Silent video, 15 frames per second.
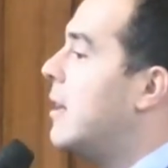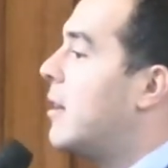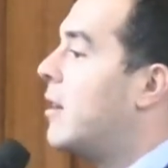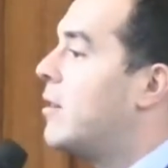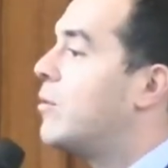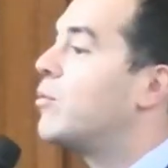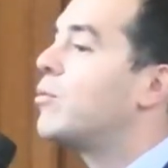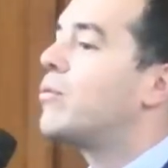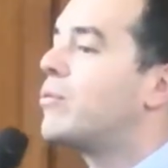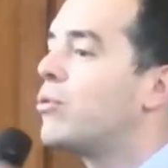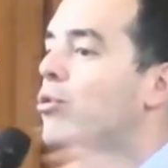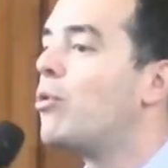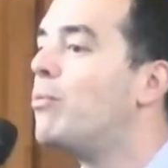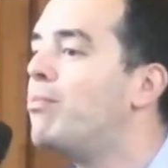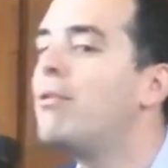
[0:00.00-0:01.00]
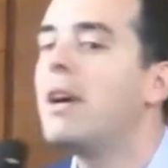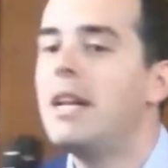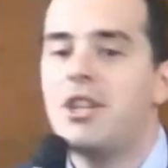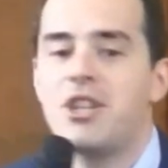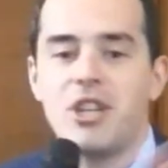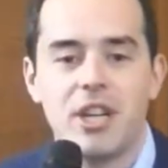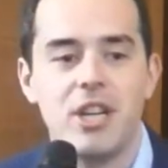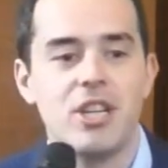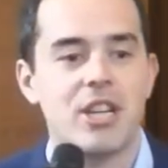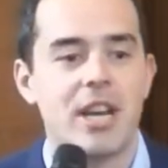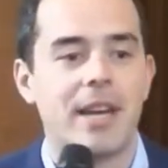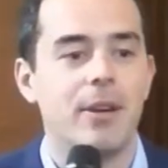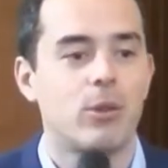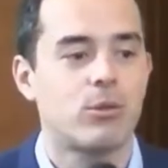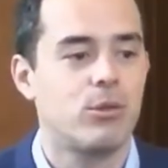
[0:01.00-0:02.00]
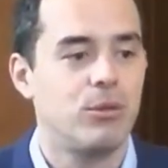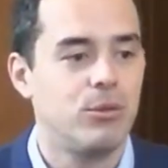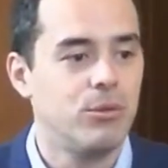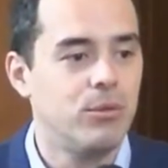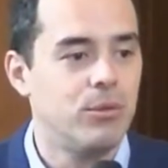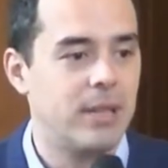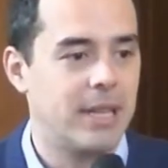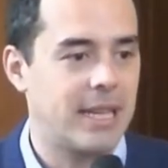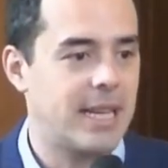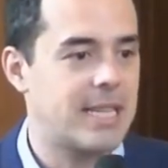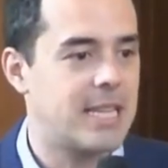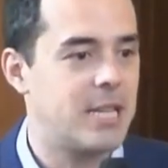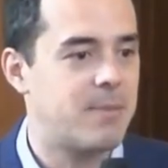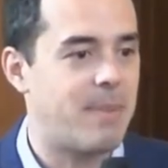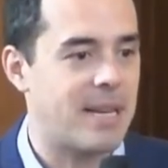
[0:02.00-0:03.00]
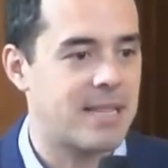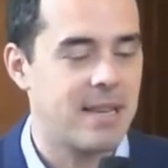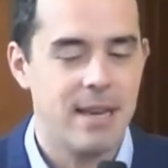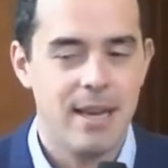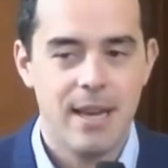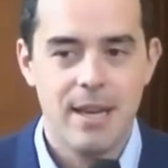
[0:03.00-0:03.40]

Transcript: euh, dont on pourrait le gérer chacun d'entre nous et qu'est-ce qui se passe.